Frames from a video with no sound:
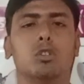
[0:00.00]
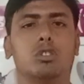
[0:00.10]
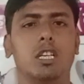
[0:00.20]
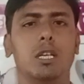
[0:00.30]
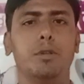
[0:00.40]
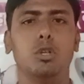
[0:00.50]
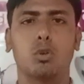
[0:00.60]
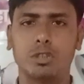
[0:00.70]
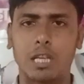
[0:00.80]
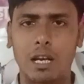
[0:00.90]
तो चलिए वीडियो
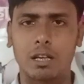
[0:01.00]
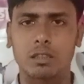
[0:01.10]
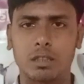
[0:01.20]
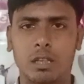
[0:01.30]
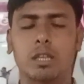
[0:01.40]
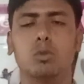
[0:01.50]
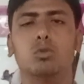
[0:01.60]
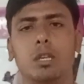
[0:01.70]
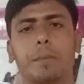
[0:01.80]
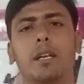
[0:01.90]
को स्टार्ट करते हैं लेकिन
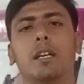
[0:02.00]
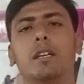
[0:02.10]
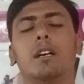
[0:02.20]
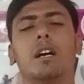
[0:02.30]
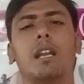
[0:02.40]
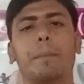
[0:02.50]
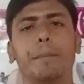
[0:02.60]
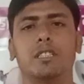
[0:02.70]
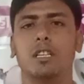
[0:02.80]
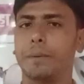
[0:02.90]
उससे पहले अगर आप
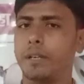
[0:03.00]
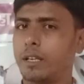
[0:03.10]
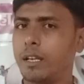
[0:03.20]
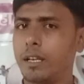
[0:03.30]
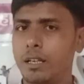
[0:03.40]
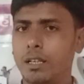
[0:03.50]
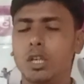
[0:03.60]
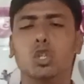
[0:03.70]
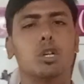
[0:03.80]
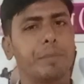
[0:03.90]
मेरे चैनल पर नए हैं
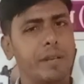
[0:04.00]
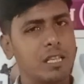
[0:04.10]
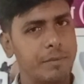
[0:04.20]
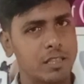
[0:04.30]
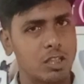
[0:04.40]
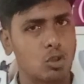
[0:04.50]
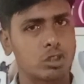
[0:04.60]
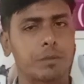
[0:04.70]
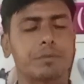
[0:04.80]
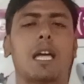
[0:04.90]
तो प्लीज़ मेरे चैनल को
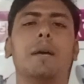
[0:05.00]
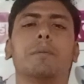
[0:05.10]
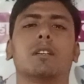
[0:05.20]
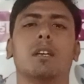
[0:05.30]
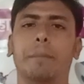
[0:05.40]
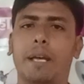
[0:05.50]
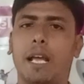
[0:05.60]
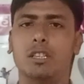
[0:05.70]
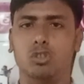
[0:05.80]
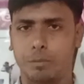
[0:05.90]
सब्सक्राइब करके बेल
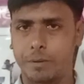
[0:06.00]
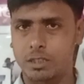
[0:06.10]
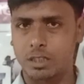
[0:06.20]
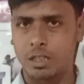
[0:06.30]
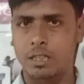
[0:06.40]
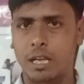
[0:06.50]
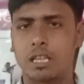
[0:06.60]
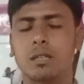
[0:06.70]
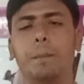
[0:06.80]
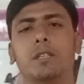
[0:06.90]
आइकन जरूर प्रेस करें
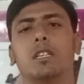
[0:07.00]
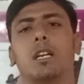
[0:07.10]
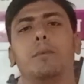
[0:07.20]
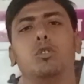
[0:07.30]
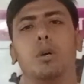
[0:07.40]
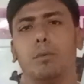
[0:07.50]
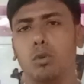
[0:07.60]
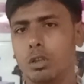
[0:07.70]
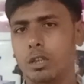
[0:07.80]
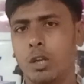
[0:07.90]
ताकि जब भी इस वीडियो
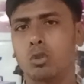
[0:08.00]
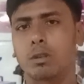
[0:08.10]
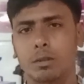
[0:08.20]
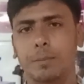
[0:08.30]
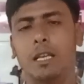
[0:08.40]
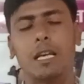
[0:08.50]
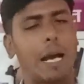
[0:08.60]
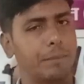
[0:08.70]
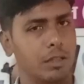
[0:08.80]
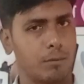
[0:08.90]
अपलोड करें सबसे पहले
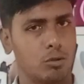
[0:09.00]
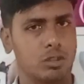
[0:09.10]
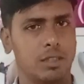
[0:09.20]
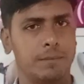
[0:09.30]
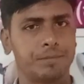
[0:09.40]
आप पहुंचे